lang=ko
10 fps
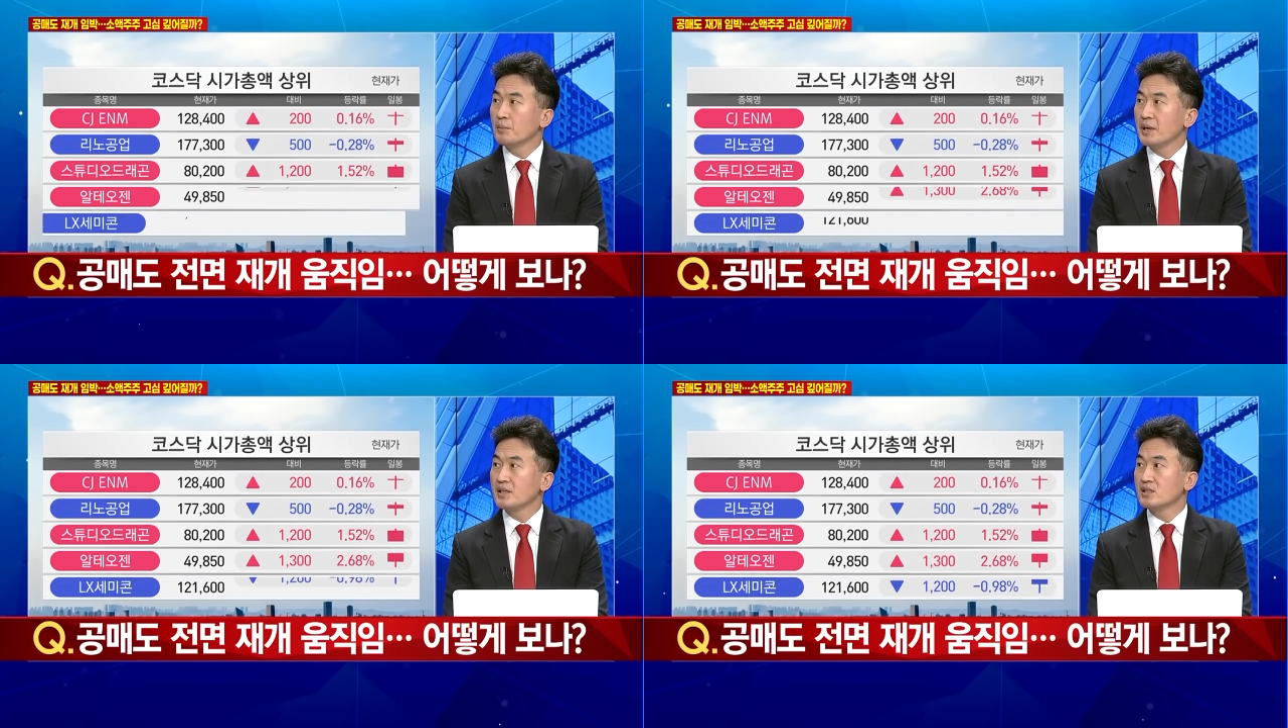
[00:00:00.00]

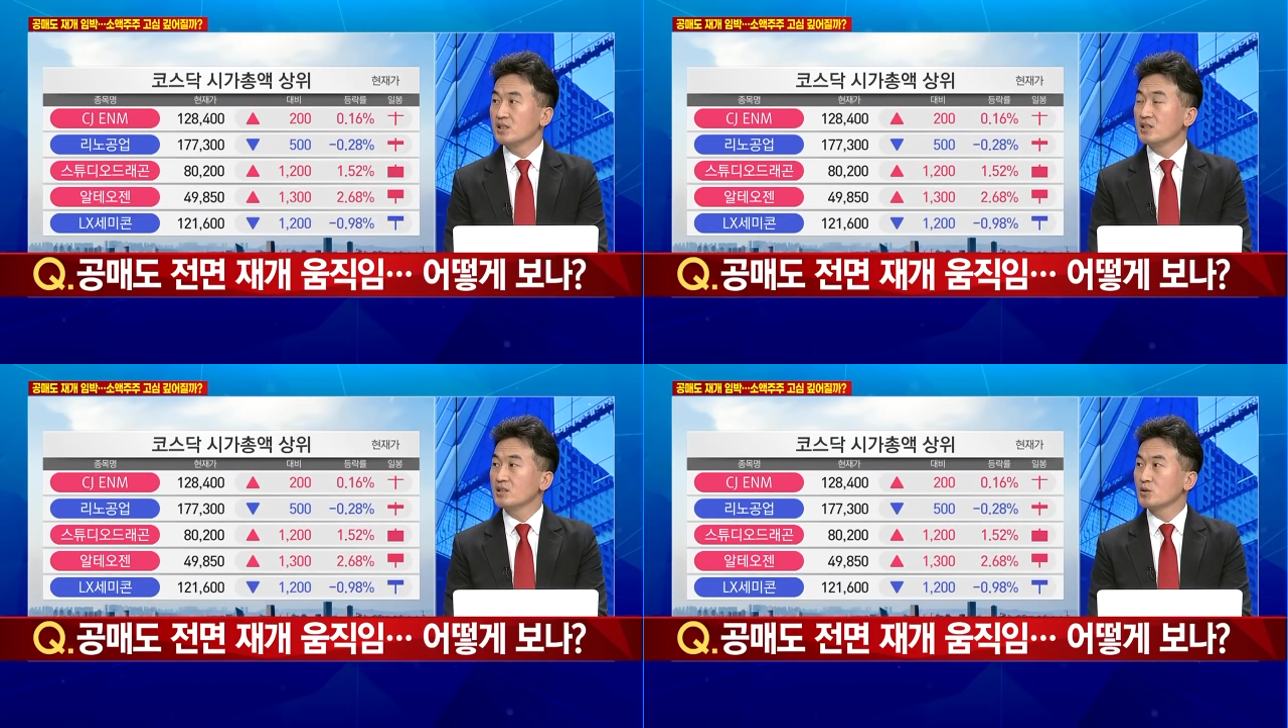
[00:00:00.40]

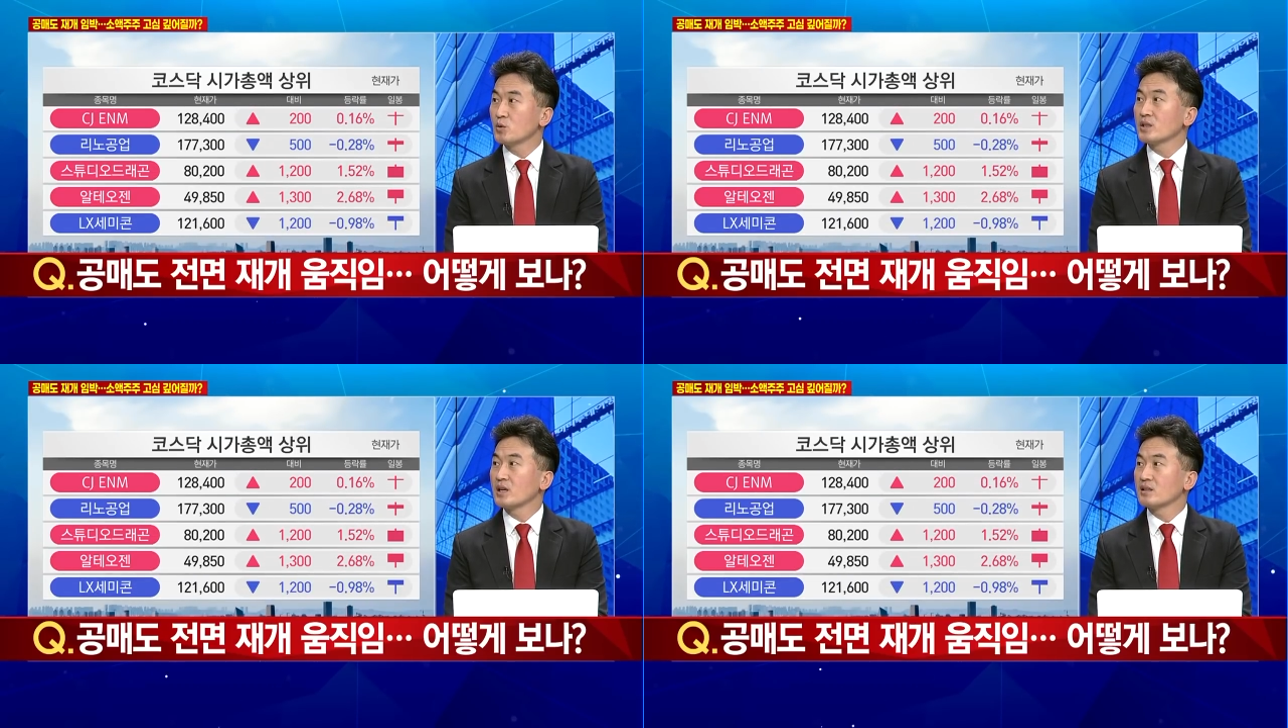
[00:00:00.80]
폐지
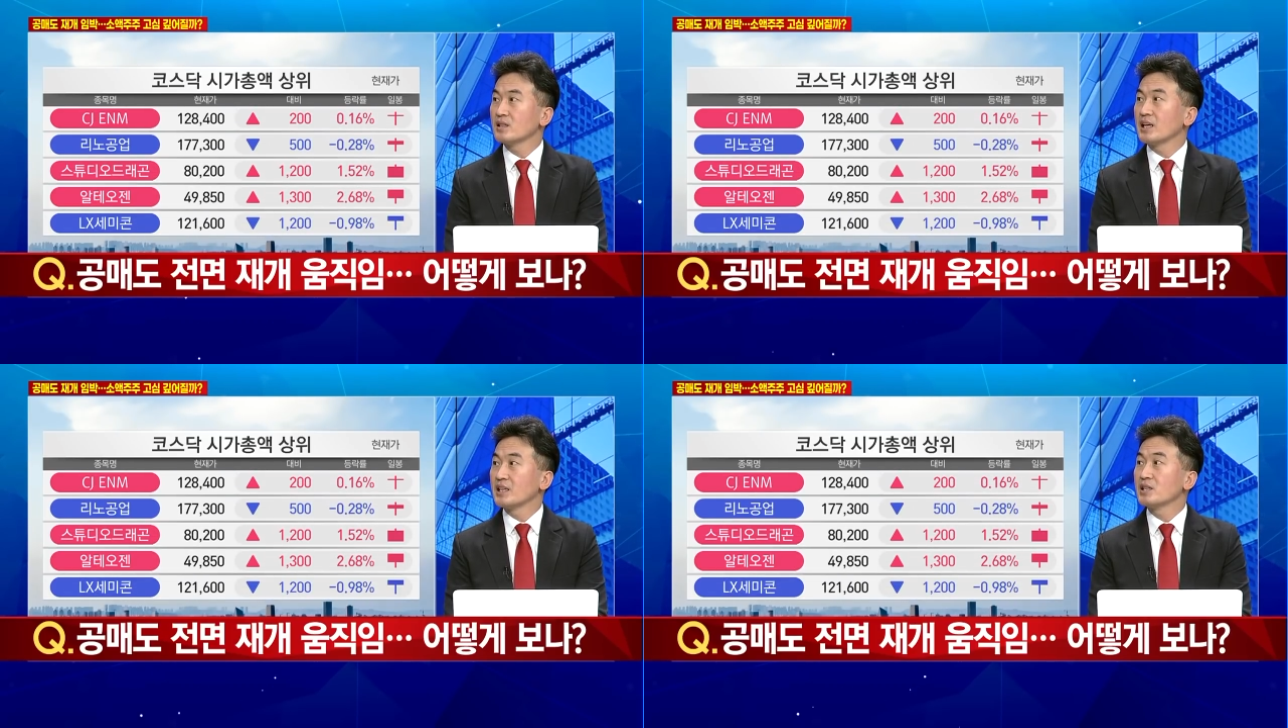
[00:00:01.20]
공약을
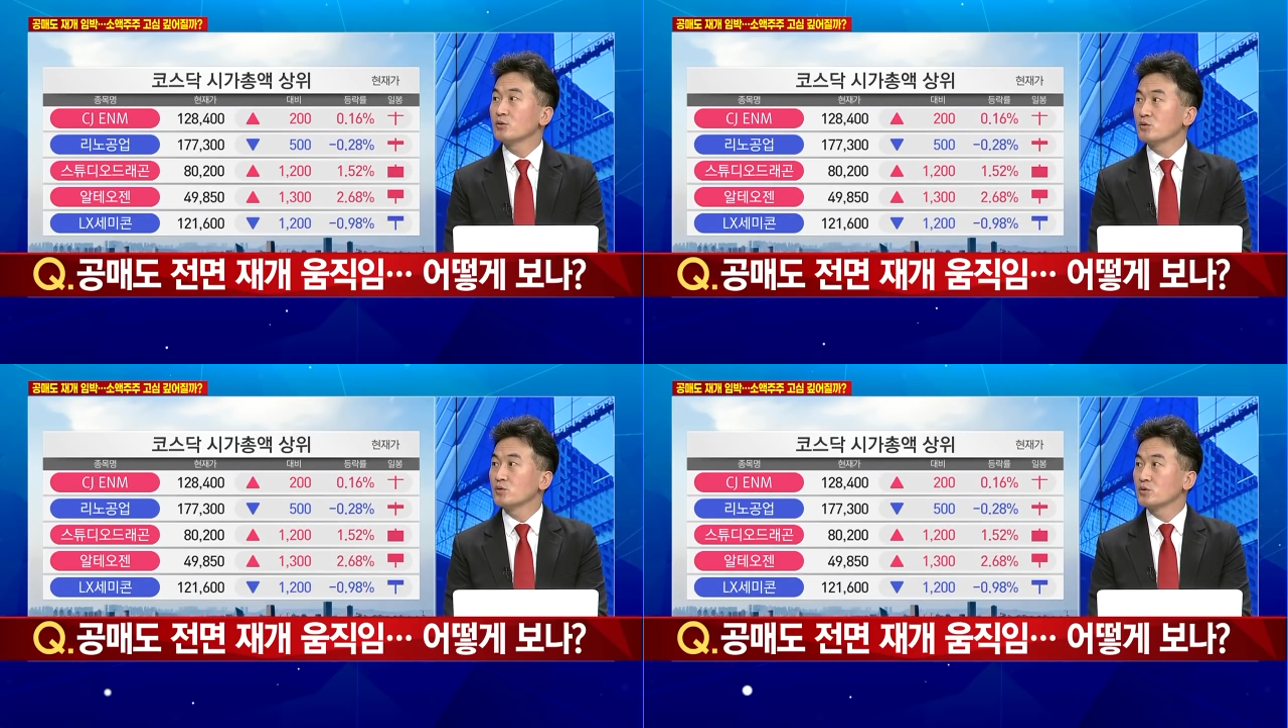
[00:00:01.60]

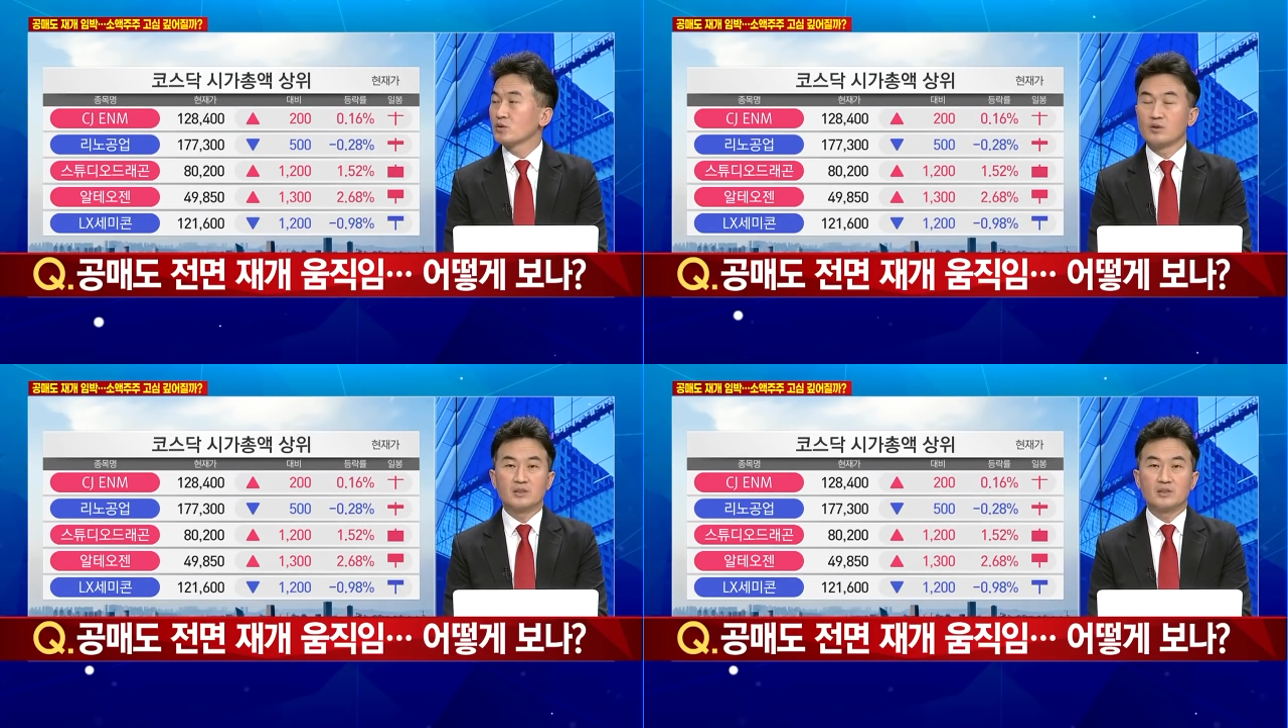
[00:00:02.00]
내세우 어,